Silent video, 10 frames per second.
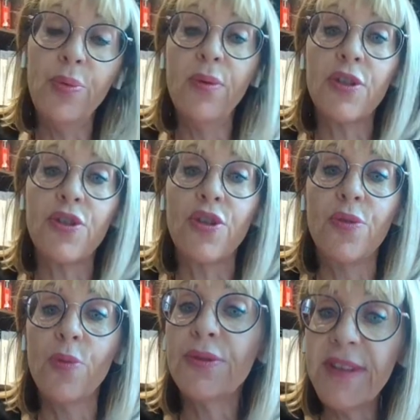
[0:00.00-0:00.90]
et puis plus
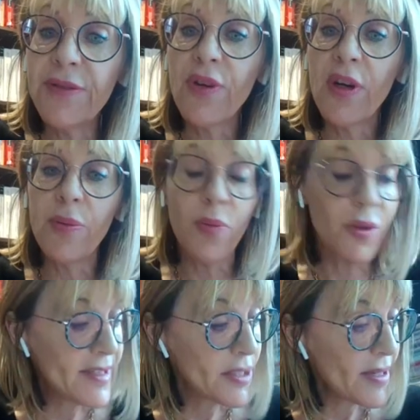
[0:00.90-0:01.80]
largement de
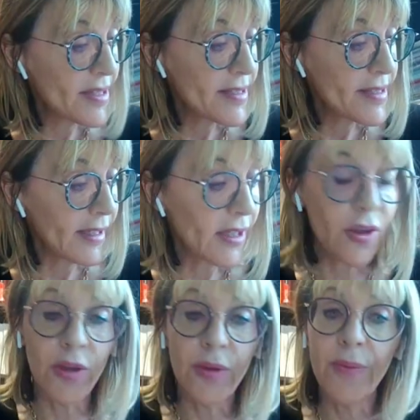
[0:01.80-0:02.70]
dévoiement des
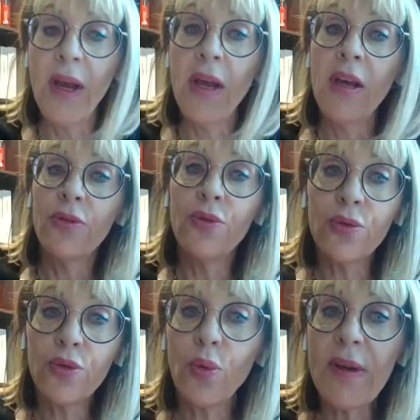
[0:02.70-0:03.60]
espaces agricoles.
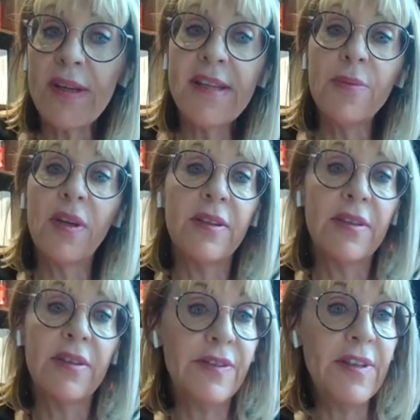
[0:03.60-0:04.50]
Donc,
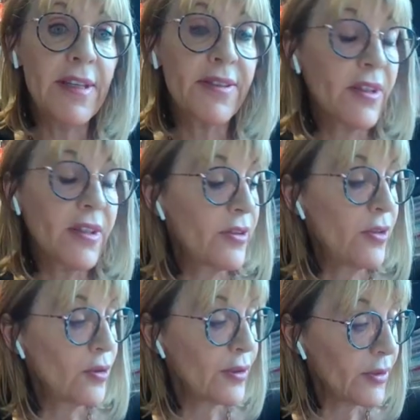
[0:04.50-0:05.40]
troisième
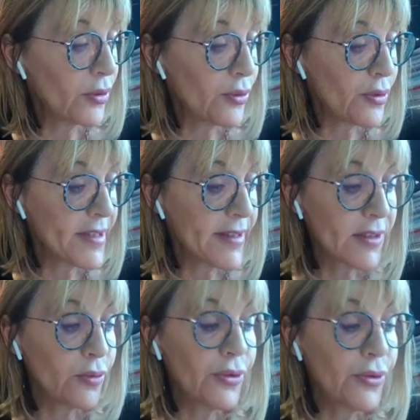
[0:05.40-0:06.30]
vignette dans le cadre
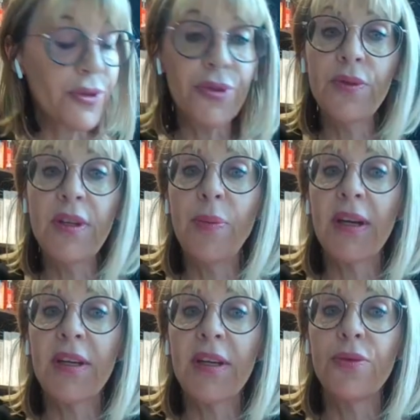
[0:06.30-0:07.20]
de cette
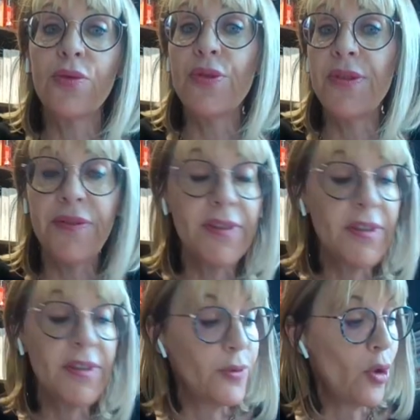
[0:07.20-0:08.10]
introduction, il paraît donc
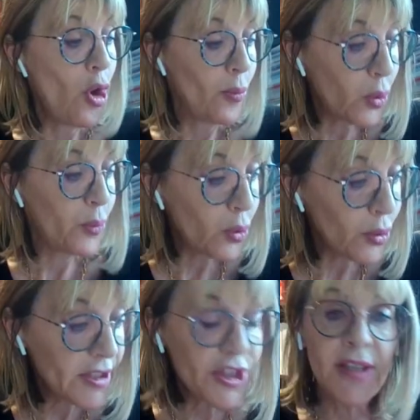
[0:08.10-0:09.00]
justifié de
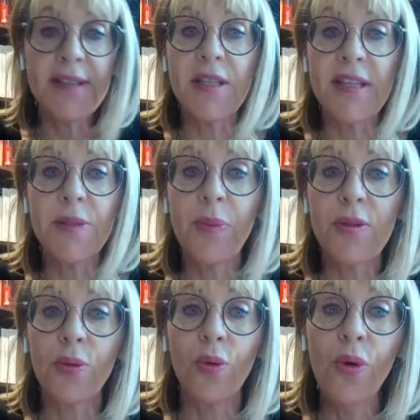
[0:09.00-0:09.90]
protéger les
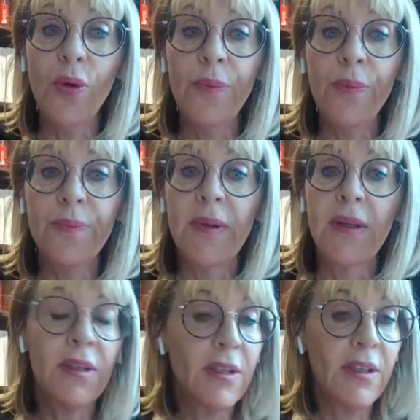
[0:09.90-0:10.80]
espaces
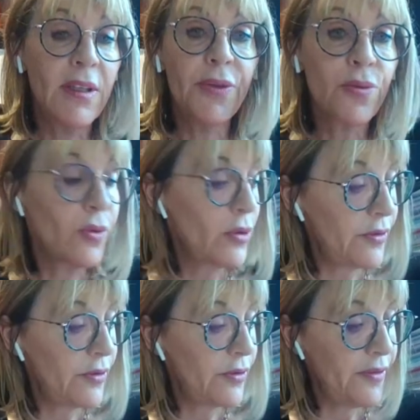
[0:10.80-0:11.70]
ruraux. Et
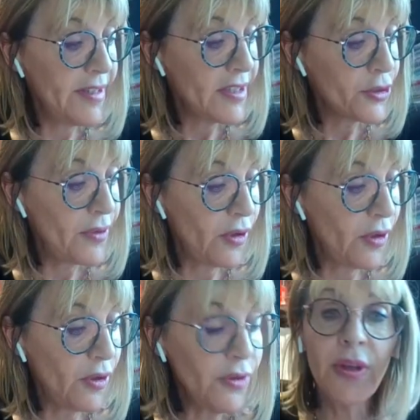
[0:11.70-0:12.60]
donc, vignette
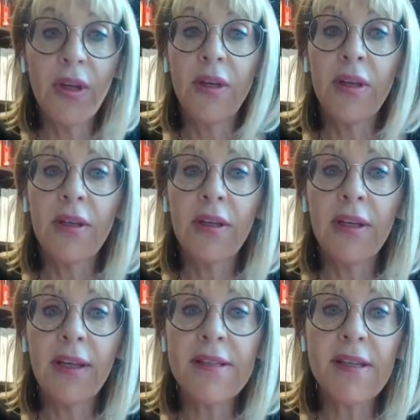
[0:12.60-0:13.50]
euh, suivante,
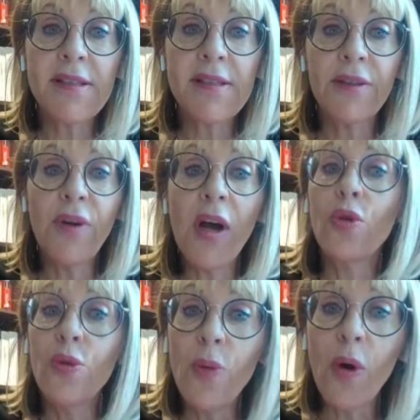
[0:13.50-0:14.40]
il reste à
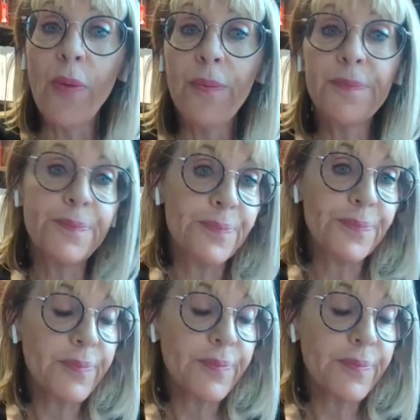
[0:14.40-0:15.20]
savoir comment